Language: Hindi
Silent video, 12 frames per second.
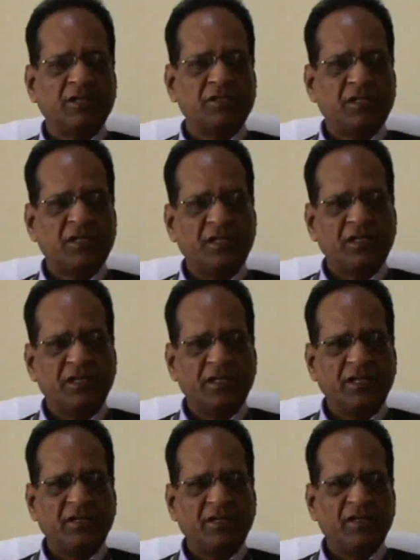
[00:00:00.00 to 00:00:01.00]
इसके
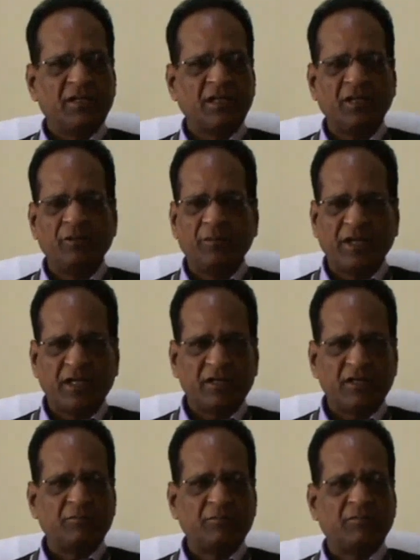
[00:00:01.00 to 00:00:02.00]
लिए कई बार
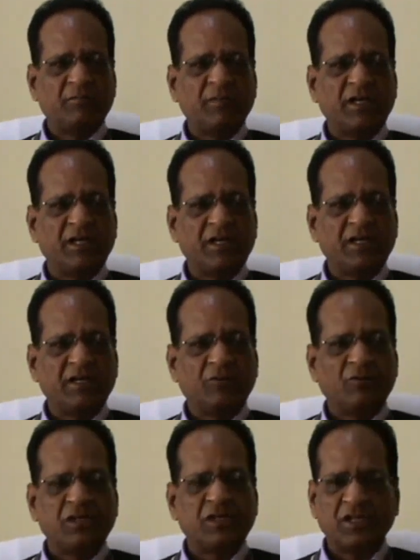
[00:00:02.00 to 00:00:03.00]
मैंने
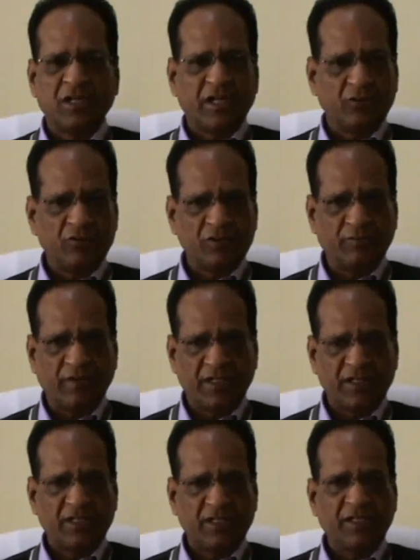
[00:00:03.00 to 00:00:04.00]
उच्च अधिकारियों से
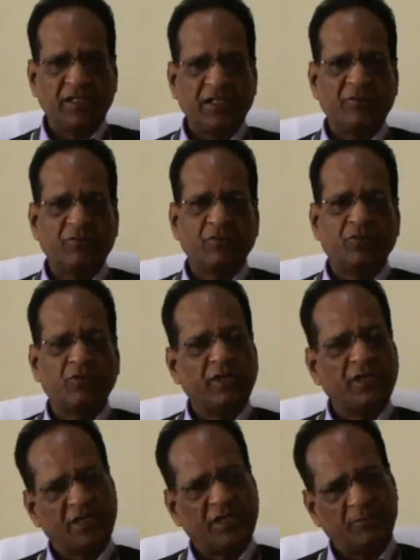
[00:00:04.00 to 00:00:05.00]
वार्ता की है उनको
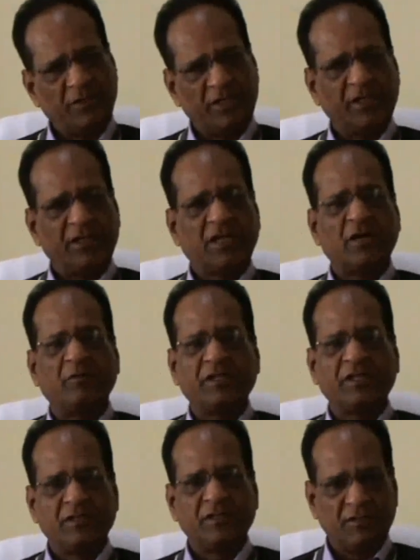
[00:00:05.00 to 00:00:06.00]
लिखित भी
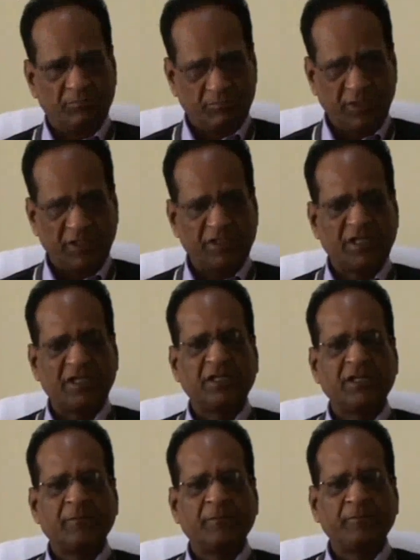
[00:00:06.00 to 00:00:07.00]
आवेदित भेजा
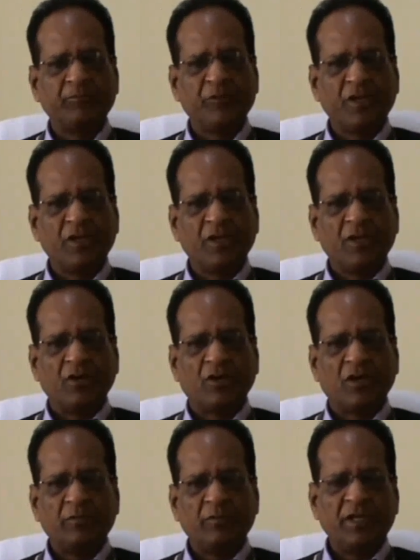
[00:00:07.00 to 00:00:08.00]
है
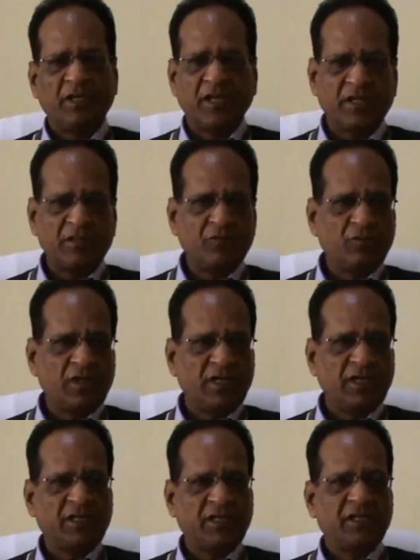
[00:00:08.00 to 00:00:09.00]
और अभी ज्ञात हुआ
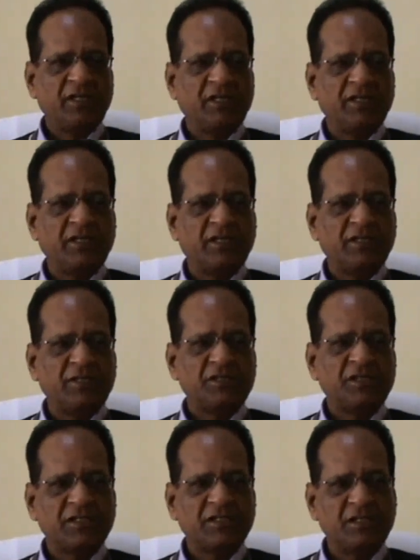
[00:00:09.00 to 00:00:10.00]
है कि
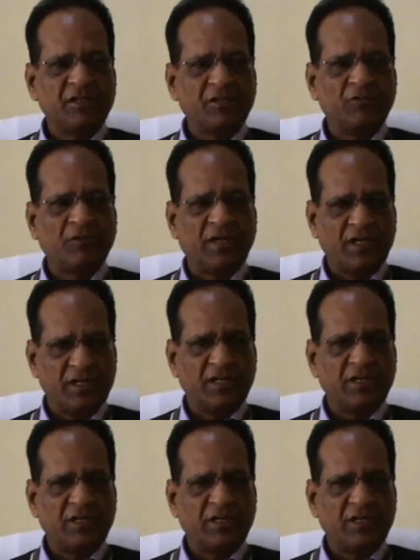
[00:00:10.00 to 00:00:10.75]
शासन द्वारा